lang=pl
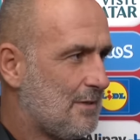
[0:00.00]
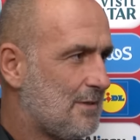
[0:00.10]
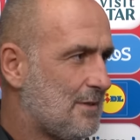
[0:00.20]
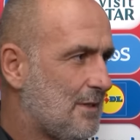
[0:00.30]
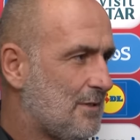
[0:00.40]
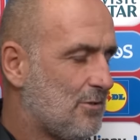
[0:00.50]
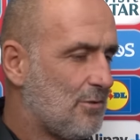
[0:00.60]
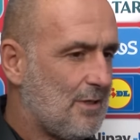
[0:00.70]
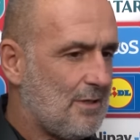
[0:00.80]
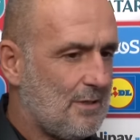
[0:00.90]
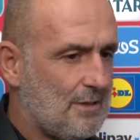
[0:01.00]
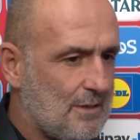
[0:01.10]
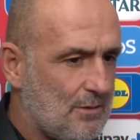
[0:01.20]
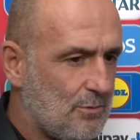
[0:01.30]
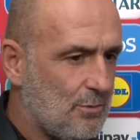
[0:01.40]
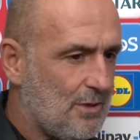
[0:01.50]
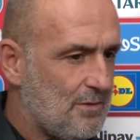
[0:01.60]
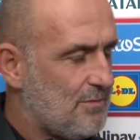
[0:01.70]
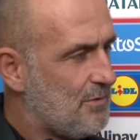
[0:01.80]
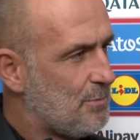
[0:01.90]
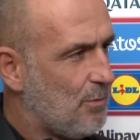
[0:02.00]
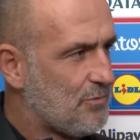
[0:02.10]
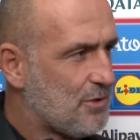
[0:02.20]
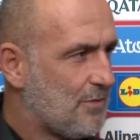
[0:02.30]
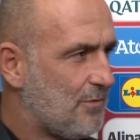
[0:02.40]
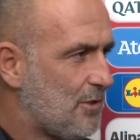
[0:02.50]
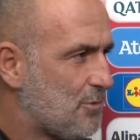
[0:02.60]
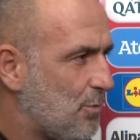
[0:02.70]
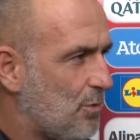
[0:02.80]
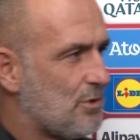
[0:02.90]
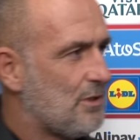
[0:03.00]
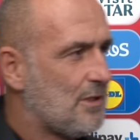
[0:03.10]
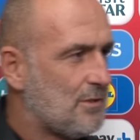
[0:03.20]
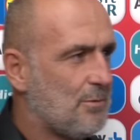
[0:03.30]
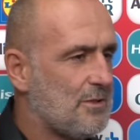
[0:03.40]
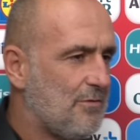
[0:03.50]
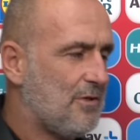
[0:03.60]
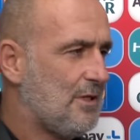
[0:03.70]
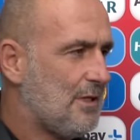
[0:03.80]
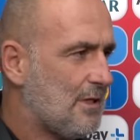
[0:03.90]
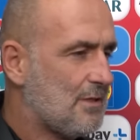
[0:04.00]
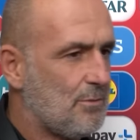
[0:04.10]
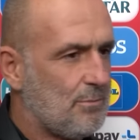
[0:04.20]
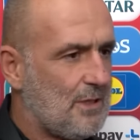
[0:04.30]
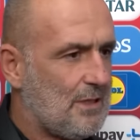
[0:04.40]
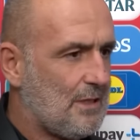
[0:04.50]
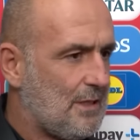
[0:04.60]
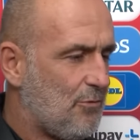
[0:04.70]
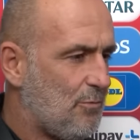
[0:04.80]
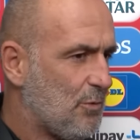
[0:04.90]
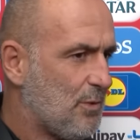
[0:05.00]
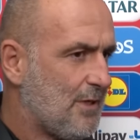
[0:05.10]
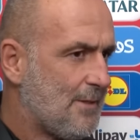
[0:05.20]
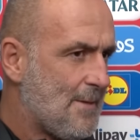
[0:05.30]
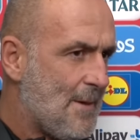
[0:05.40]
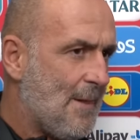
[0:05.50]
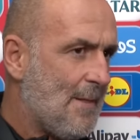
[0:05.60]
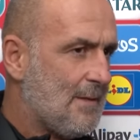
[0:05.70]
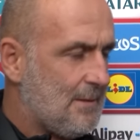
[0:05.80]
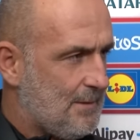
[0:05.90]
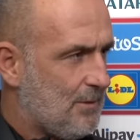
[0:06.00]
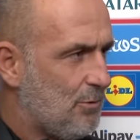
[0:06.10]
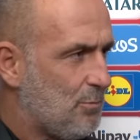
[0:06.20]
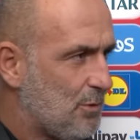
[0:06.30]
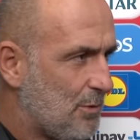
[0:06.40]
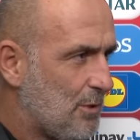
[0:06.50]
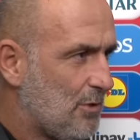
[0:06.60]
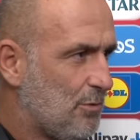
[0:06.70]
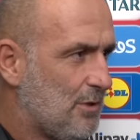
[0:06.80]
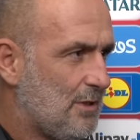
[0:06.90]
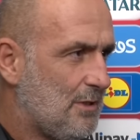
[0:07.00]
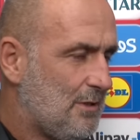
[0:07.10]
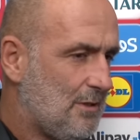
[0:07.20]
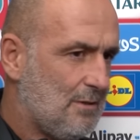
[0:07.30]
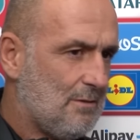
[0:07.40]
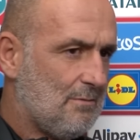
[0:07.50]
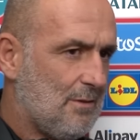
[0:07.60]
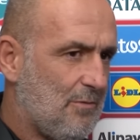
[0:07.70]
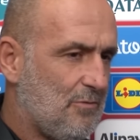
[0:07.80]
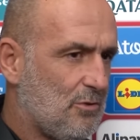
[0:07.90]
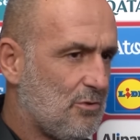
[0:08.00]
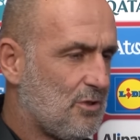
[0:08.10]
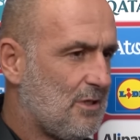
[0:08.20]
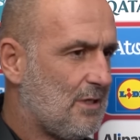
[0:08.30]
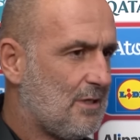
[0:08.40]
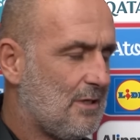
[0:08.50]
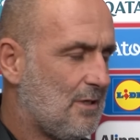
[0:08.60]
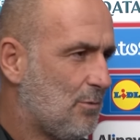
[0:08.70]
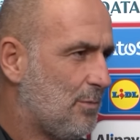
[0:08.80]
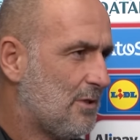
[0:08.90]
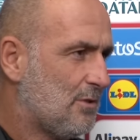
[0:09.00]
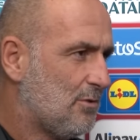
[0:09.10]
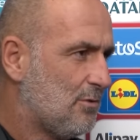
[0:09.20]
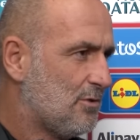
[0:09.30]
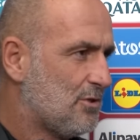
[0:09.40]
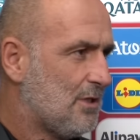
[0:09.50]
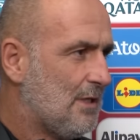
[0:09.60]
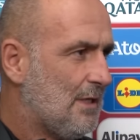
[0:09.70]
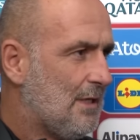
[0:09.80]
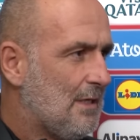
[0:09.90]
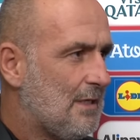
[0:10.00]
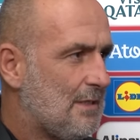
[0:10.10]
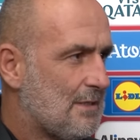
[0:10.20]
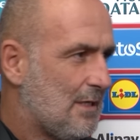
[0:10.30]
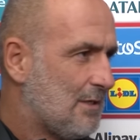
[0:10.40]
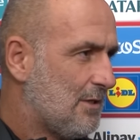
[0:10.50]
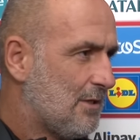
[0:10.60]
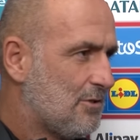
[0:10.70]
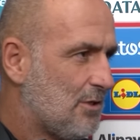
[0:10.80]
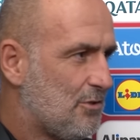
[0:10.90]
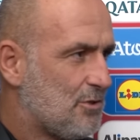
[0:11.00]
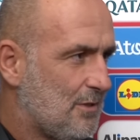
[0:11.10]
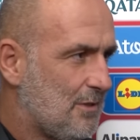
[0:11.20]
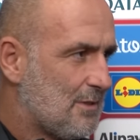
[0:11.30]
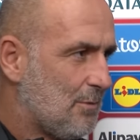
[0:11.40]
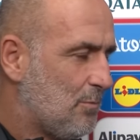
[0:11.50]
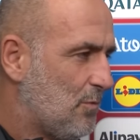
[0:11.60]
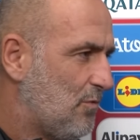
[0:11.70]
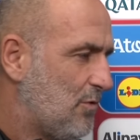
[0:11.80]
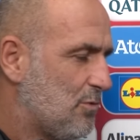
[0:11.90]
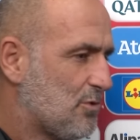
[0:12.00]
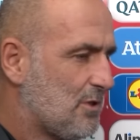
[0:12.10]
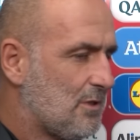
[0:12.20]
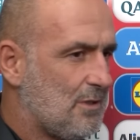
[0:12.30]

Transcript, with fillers: selekcjonera tutaj z Wysp Owczych widać było, że jednak są nastawieni na, chcą na grać w piłkę i tego im tutaj brakuje i na pewno to, że nie gra Robert to też jest dla nich jakiś taki czynnik, sam mówił, że